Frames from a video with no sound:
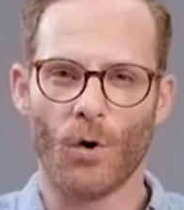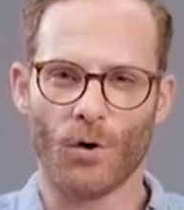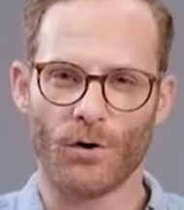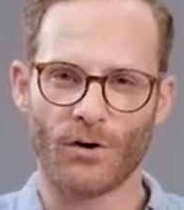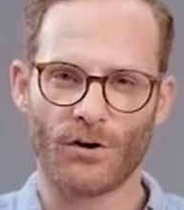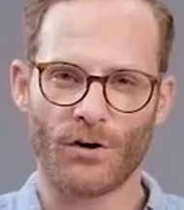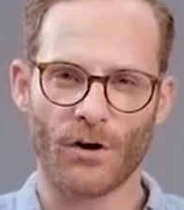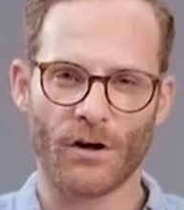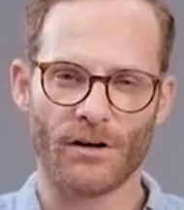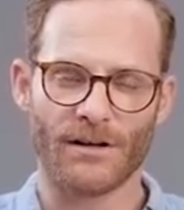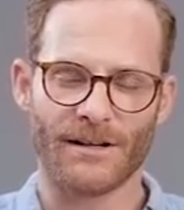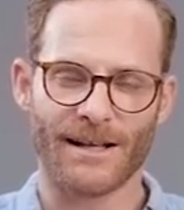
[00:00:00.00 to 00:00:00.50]

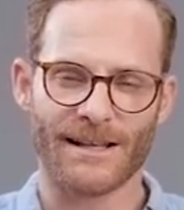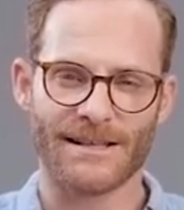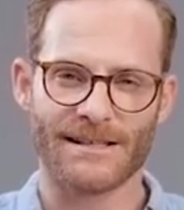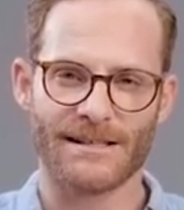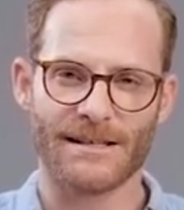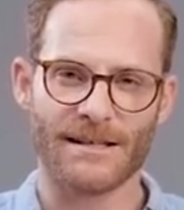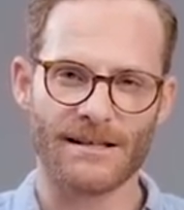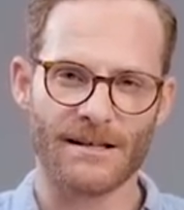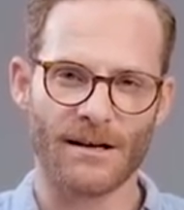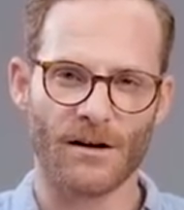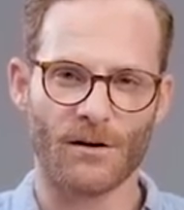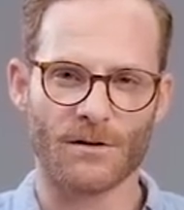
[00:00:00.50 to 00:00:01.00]
und könnt dann
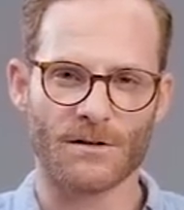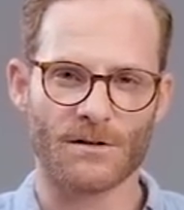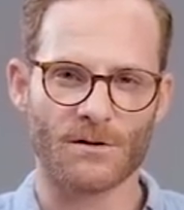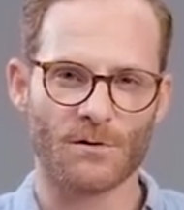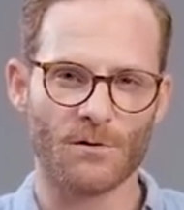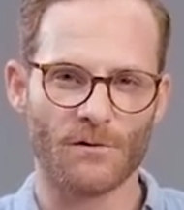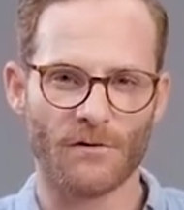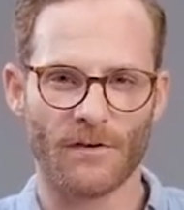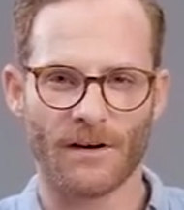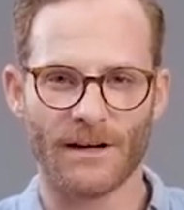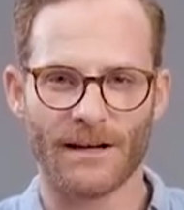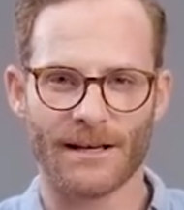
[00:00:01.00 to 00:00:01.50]
sicher und
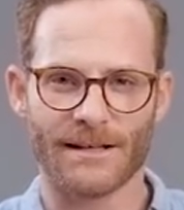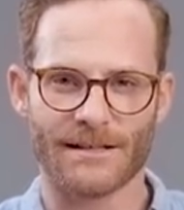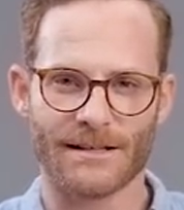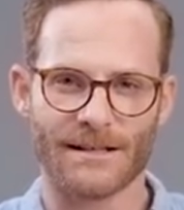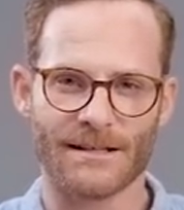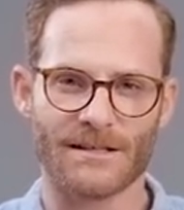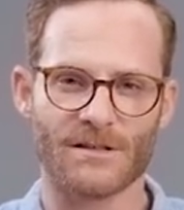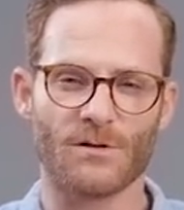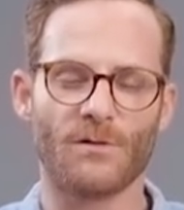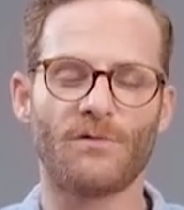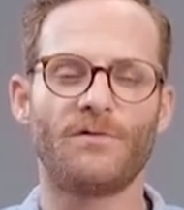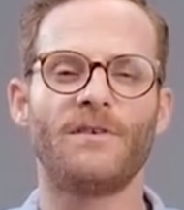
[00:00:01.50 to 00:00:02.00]

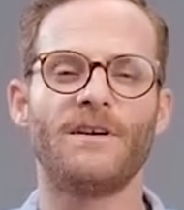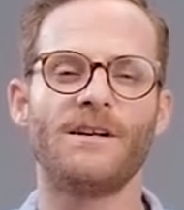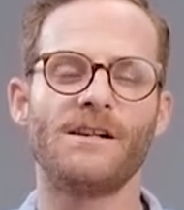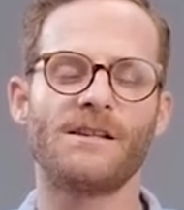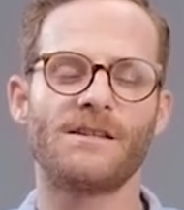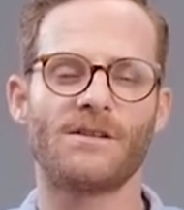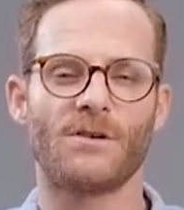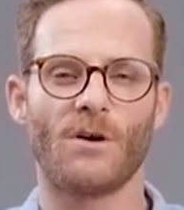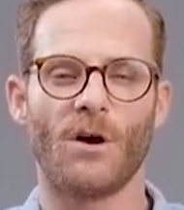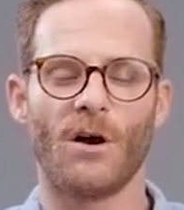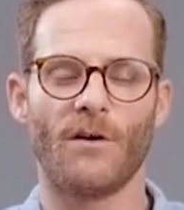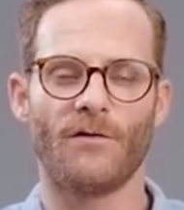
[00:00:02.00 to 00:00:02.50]
zuverlässig so
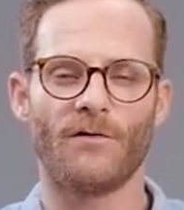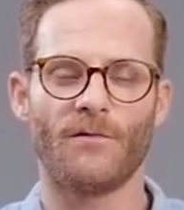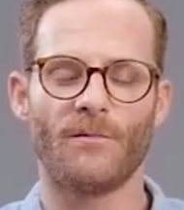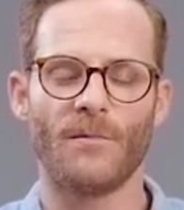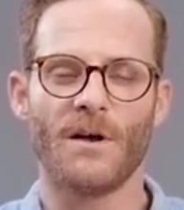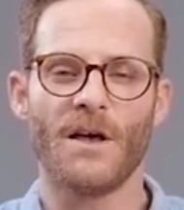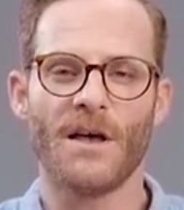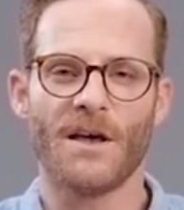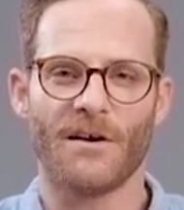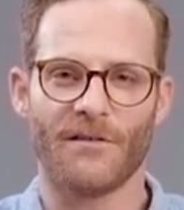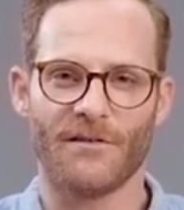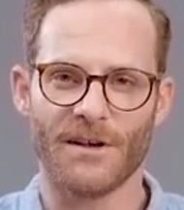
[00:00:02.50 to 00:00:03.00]
viel
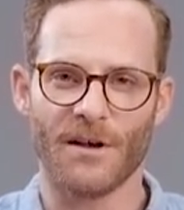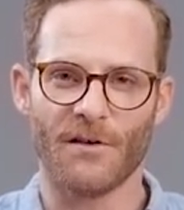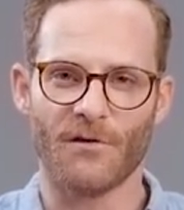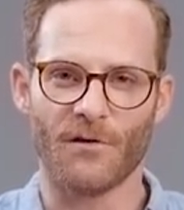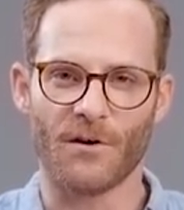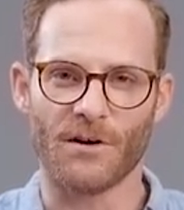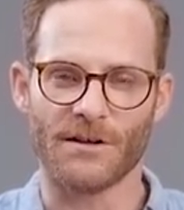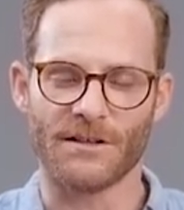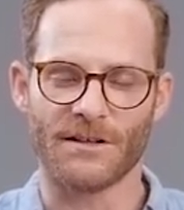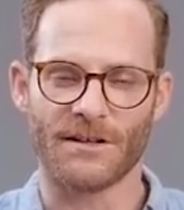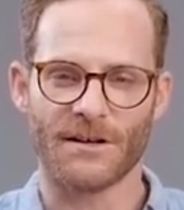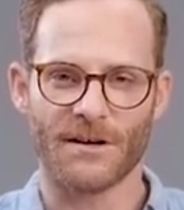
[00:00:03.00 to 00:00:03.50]
surfen, wie ihr
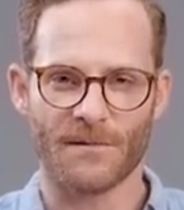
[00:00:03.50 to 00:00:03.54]
wollt.